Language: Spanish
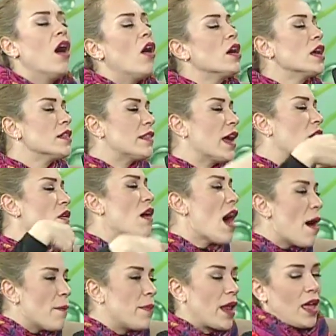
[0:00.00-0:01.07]
Oye, tengo
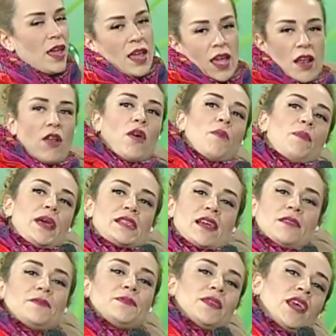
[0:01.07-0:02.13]
hambre. Y luego
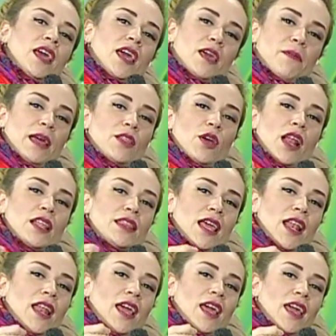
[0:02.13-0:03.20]
empiezan y viendo la
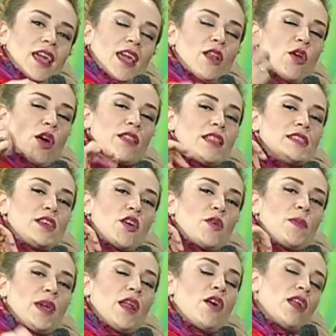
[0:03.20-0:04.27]
tele. Y luego antes de
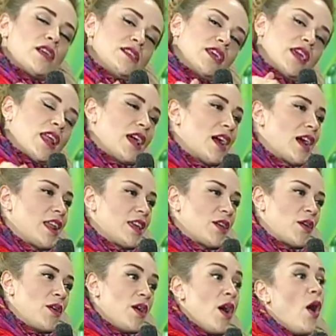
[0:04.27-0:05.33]
dormir, ahora sí quieren cariño.